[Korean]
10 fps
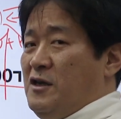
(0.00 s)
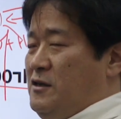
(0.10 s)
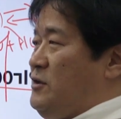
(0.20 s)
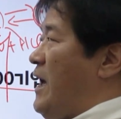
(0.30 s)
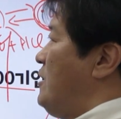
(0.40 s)

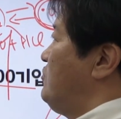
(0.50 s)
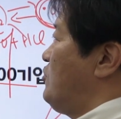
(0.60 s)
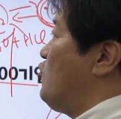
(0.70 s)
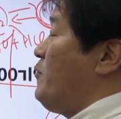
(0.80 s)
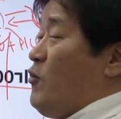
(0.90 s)
이제 이게 아주
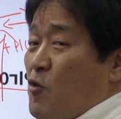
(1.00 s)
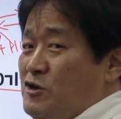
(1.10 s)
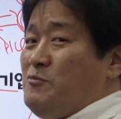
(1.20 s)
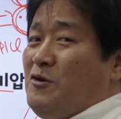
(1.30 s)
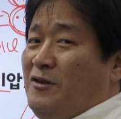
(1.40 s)

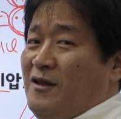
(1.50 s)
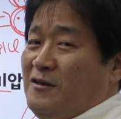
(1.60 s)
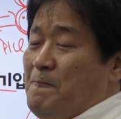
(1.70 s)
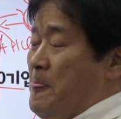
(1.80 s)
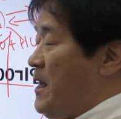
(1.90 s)

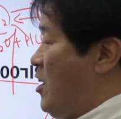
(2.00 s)
1950년대는